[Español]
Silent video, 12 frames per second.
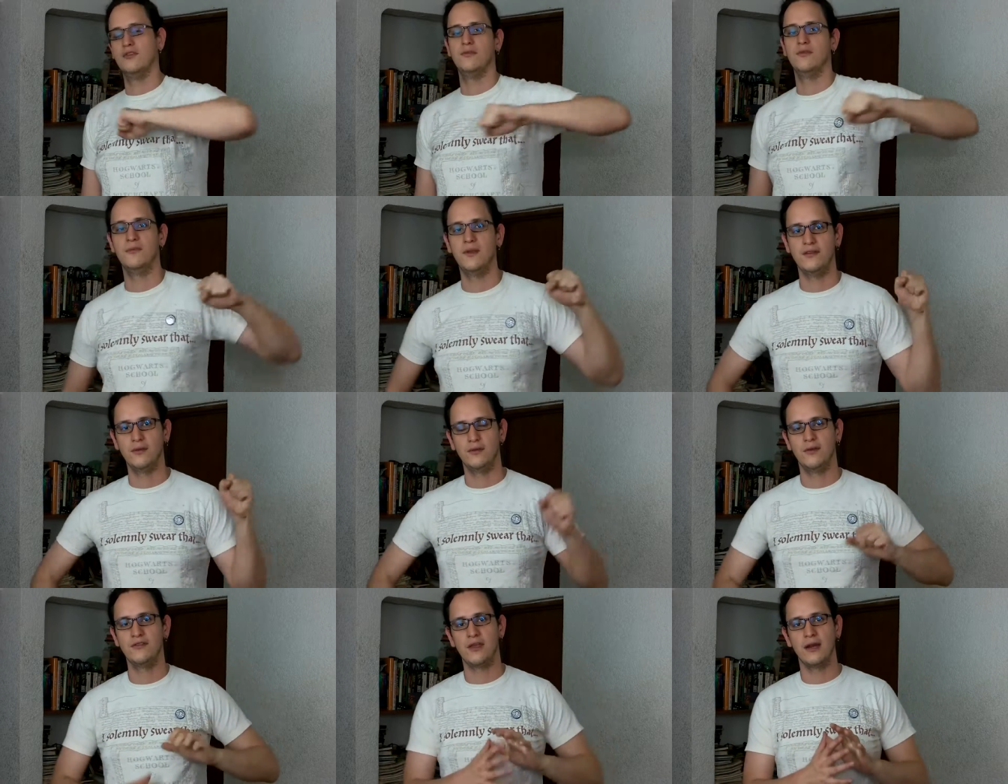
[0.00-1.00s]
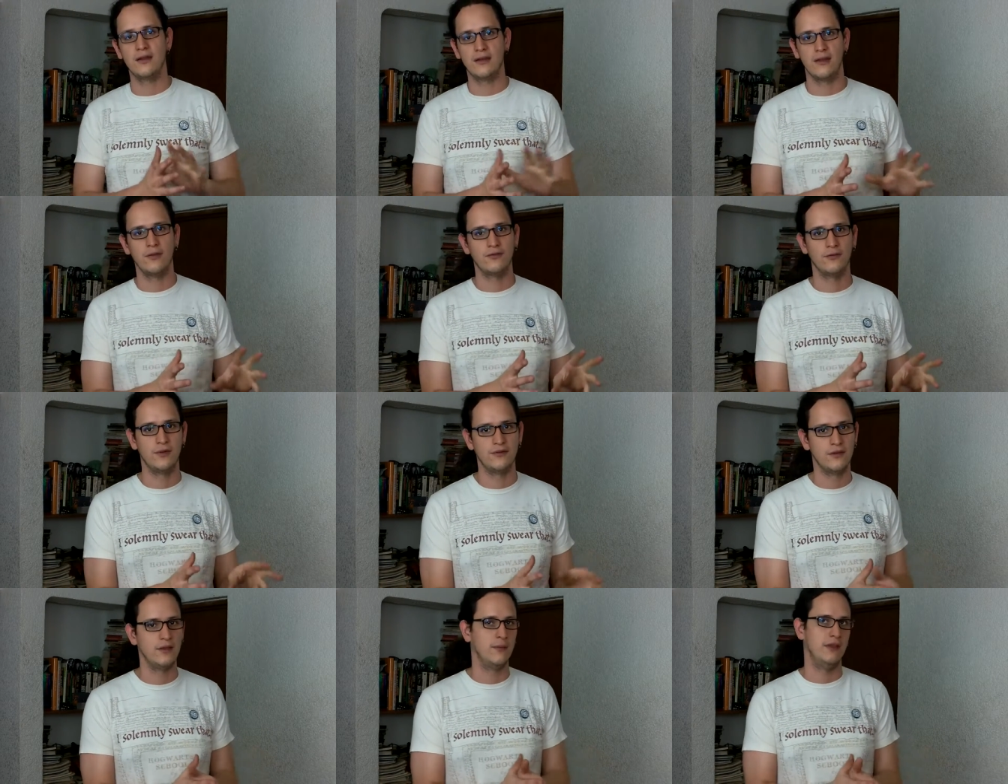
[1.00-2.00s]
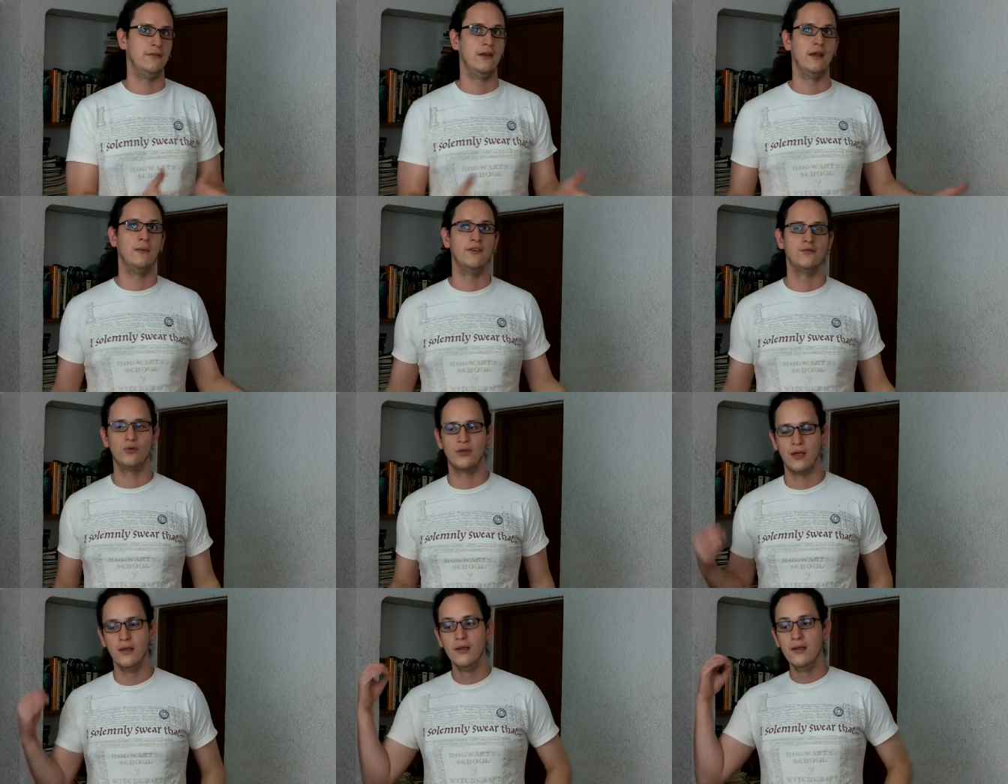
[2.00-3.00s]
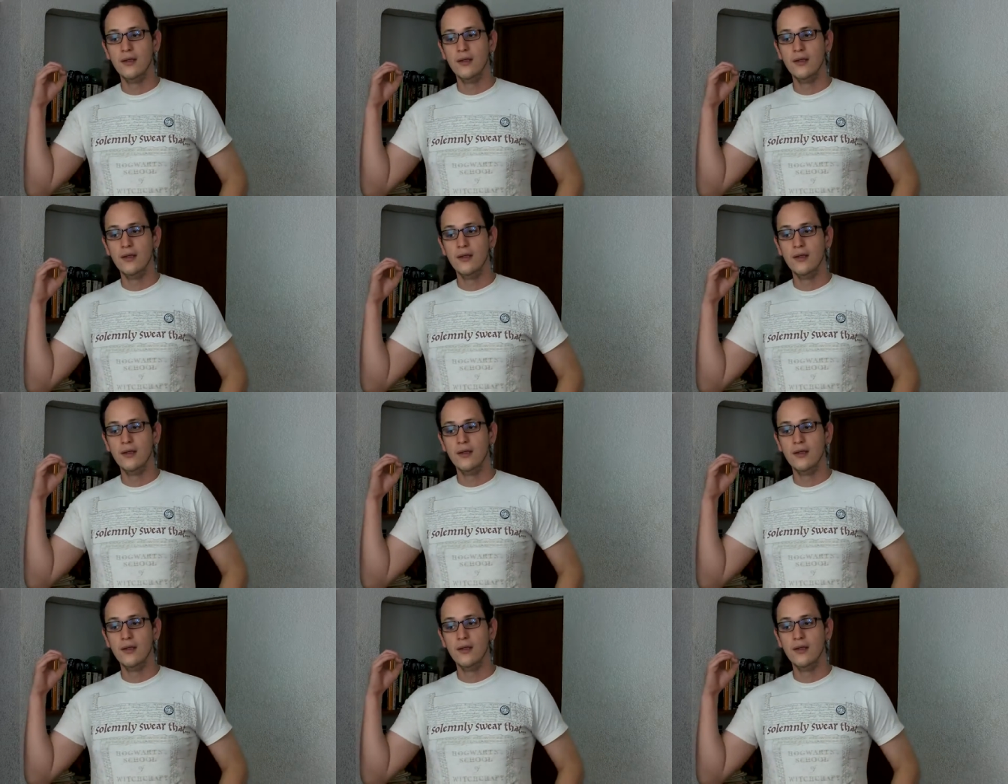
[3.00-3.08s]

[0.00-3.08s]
muchísimos más autores que han tratado sobre ese tema, desde el Kama Sutra.